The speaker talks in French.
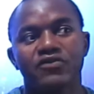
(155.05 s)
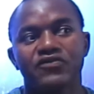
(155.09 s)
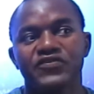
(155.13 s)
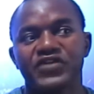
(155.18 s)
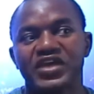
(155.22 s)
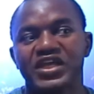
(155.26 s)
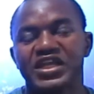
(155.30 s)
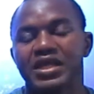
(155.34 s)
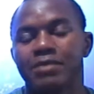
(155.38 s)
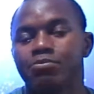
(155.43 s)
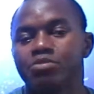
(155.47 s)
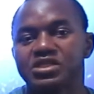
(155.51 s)

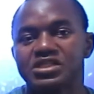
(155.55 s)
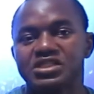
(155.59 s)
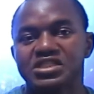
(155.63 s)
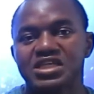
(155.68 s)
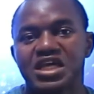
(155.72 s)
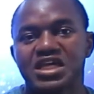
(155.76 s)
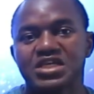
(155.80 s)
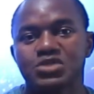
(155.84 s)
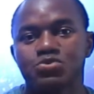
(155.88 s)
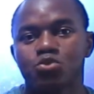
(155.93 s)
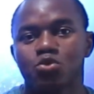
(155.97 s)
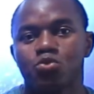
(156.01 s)
faire des
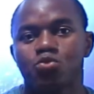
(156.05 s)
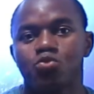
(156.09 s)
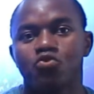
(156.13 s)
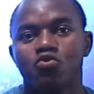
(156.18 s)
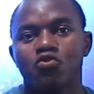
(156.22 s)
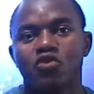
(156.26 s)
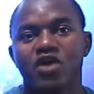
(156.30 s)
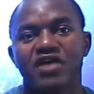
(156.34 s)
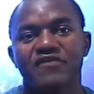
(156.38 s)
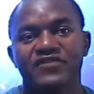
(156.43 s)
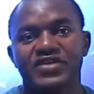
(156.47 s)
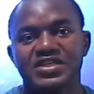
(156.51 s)
business, pour
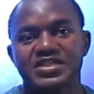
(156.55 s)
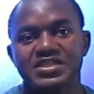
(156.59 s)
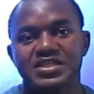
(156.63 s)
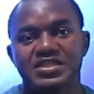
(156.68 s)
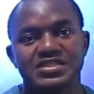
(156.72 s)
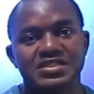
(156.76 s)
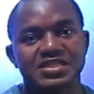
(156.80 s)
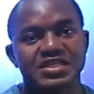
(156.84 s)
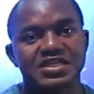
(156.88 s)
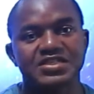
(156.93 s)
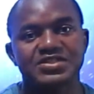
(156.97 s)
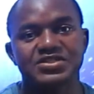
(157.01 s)
pouvoir faire
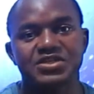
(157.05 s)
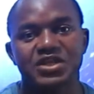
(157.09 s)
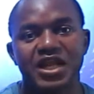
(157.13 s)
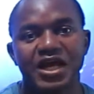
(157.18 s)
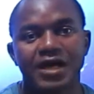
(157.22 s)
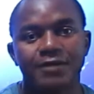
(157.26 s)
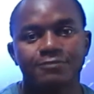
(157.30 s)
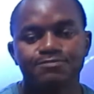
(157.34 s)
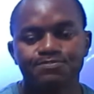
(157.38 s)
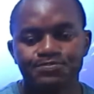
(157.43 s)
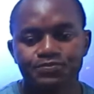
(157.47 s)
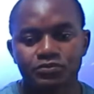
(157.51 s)
ceci et cela.